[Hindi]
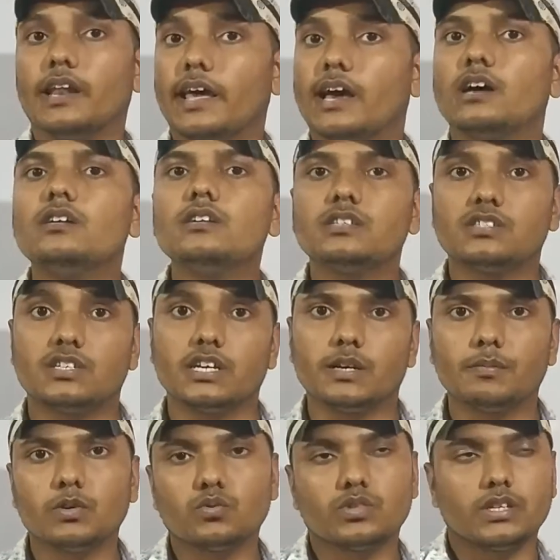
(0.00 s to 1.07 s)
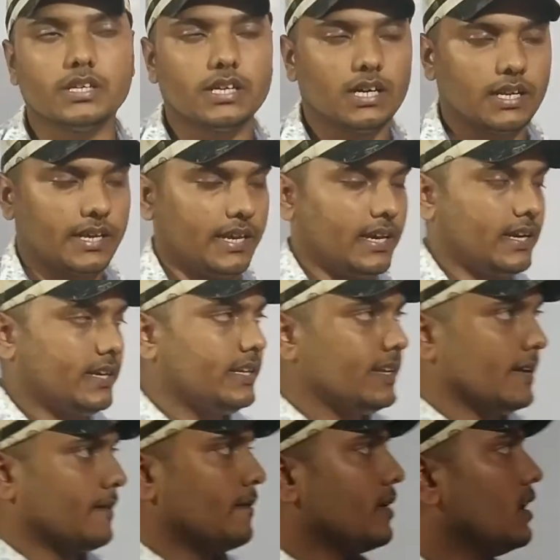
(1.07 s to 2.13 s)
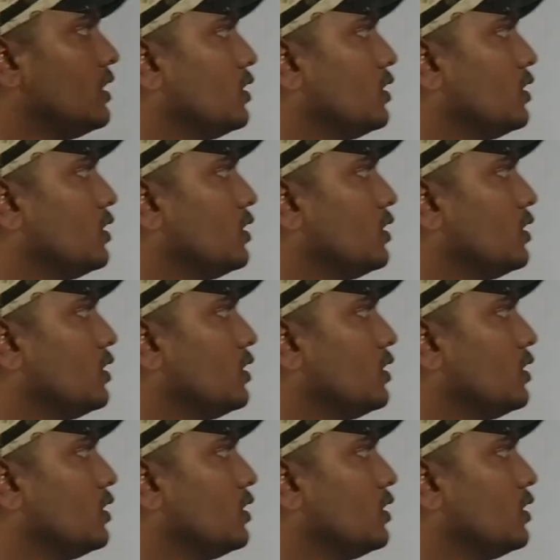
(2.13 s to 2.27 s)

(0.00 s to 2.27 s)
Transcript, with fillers: नया स्टेटमेंट उससे निकल के आएगा ठीक है